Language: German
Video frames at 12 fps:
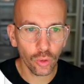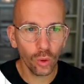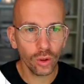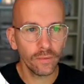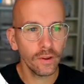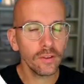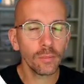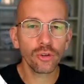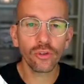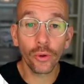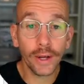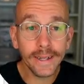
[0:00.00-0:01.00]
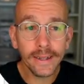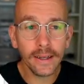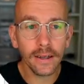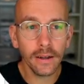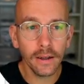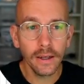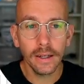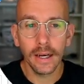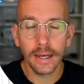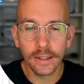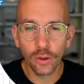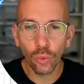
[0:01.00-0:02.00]
Code, was einmal schon generell
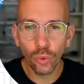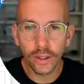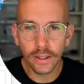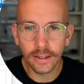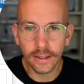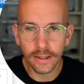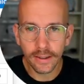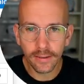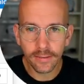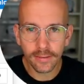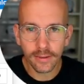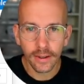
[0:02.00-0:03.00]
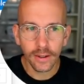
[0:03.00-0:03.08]
eine gute Idee ist